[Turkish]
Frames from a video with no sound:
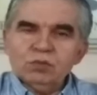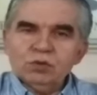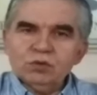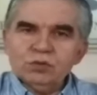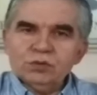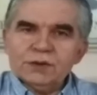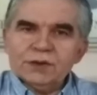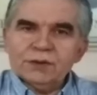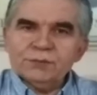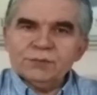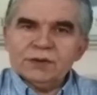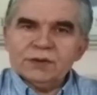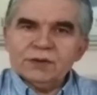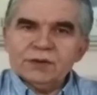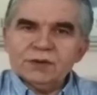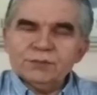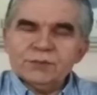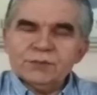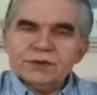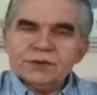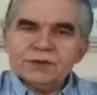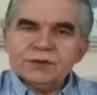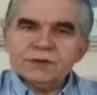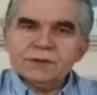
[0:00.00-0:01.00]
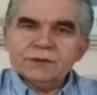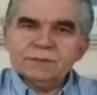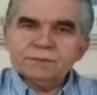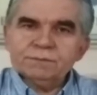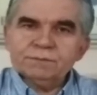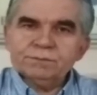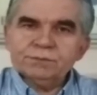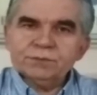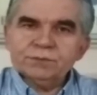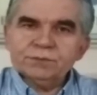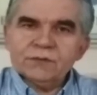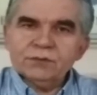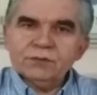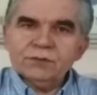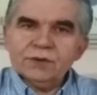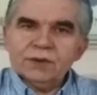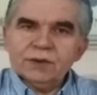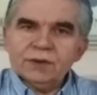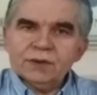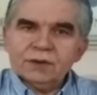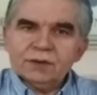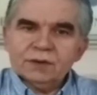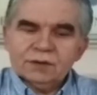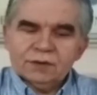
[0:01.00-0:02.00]
bulur temennimiz
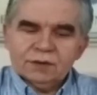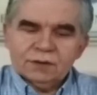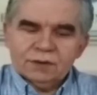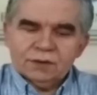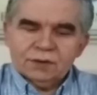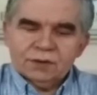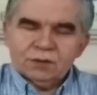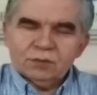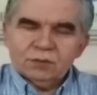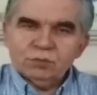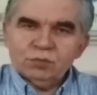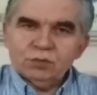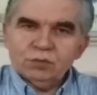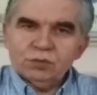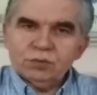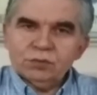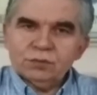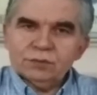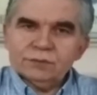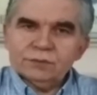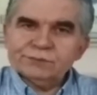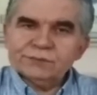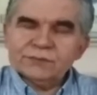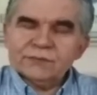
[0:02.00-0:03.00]
ve bu